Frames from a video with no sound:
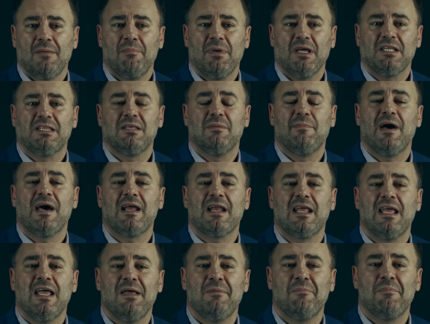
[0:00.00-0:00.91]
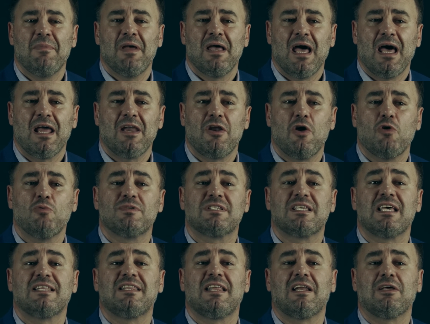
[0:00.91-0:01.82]
باعتبارهم أنهم
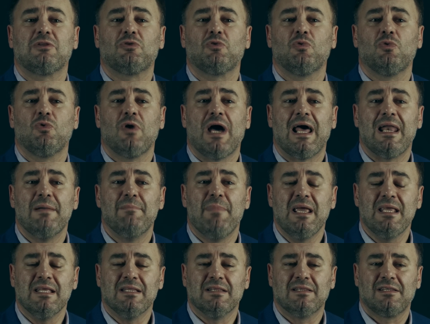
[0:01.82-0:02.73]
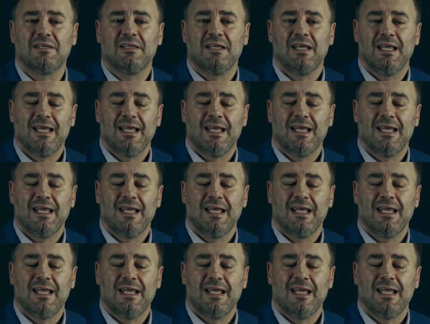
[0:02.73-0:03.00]
سدنة البيت